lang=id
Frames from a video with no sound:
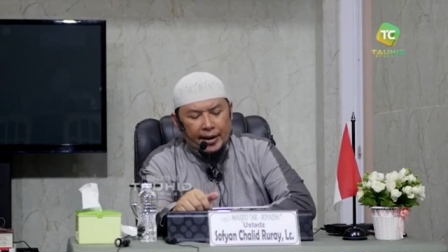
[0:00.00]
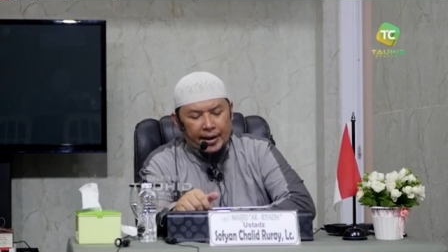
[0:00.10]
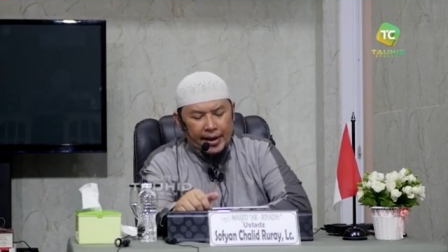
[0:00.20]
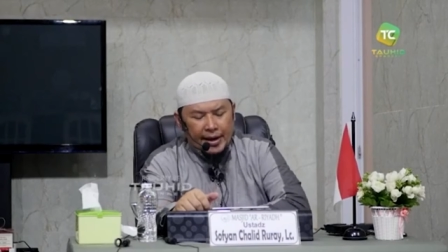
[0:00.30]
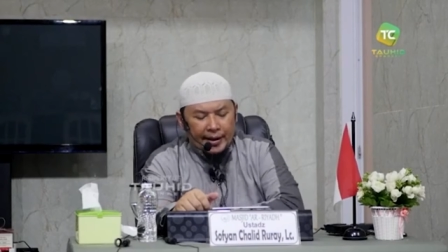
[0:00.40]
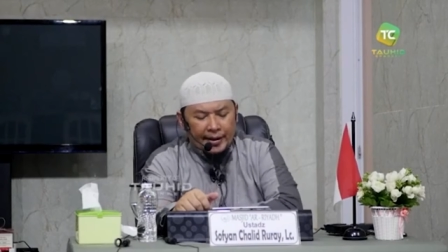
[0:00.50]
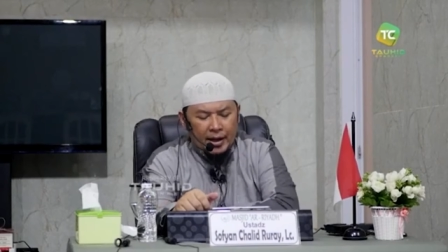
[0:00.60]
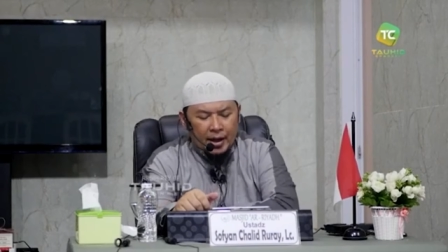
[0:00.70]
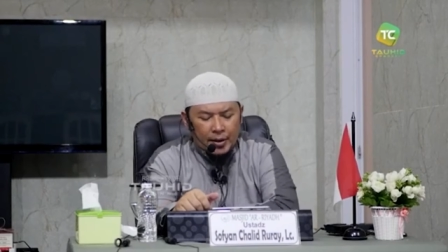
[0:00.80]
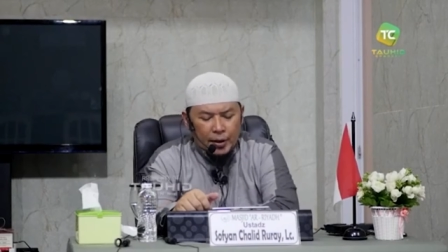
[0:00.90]
Nahan
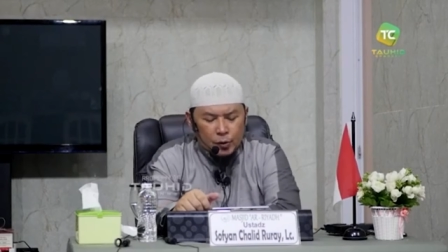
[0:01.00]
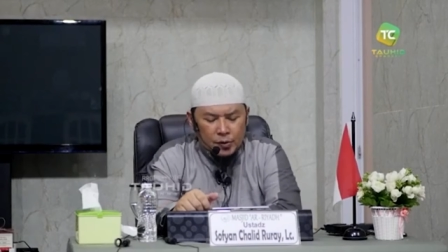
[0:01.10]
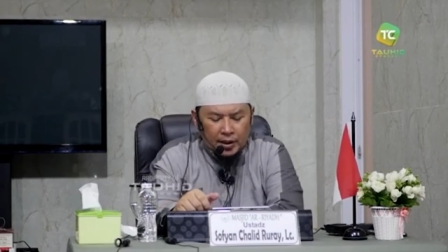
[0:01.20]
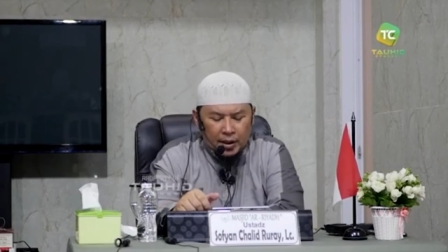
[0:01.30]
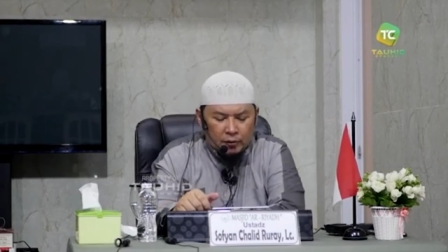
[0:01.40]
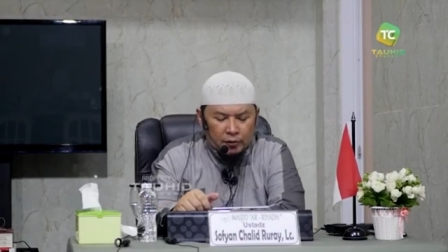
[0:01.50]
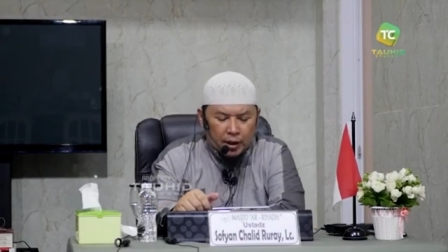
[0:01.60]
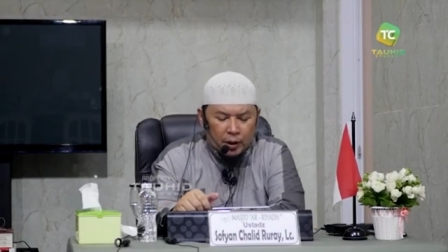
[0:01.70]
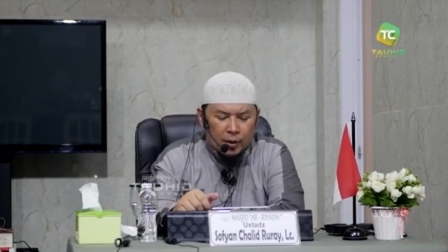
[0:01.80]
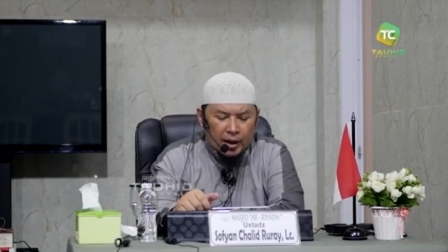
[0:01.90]
Nabi
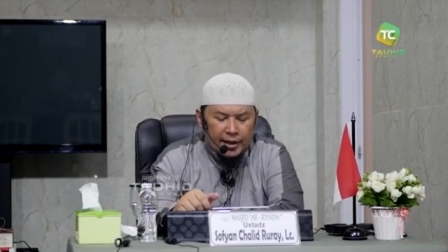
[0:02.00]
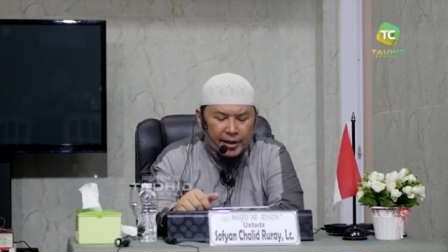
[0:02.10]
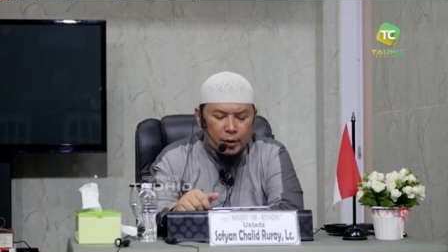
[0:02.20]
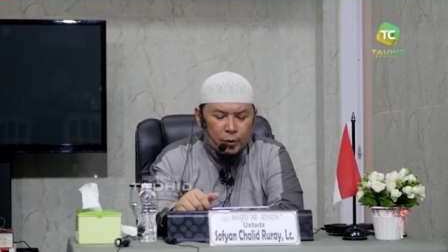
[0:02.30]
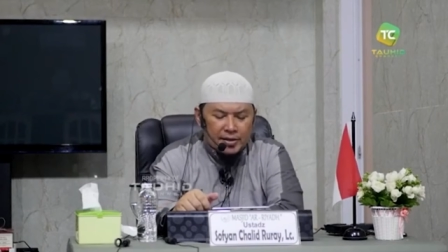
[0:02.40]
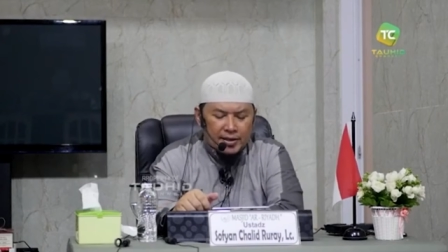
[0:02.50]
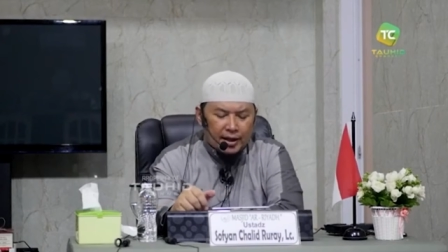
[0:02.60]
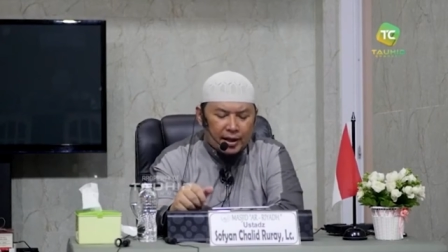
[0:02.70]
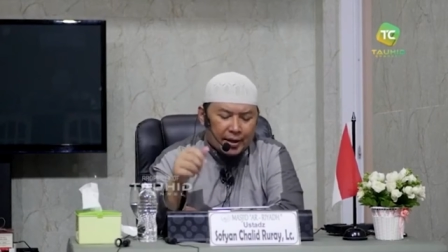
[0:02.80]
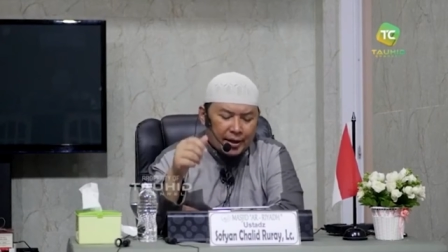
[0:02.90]
sallallahu alaihi
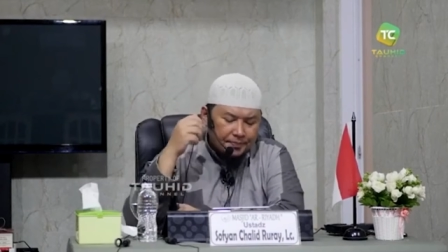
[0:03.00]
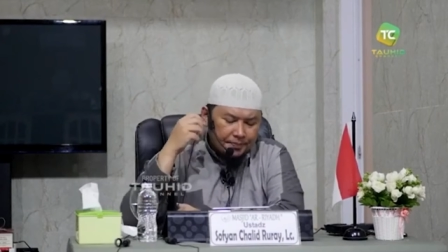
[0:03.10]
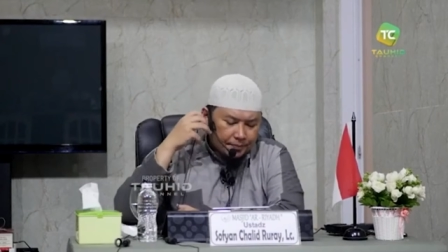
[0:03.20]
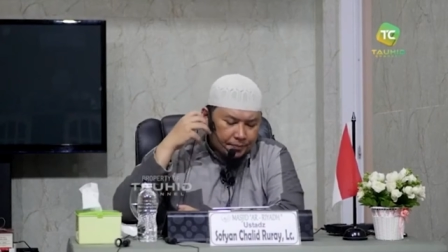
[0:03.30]
wasallam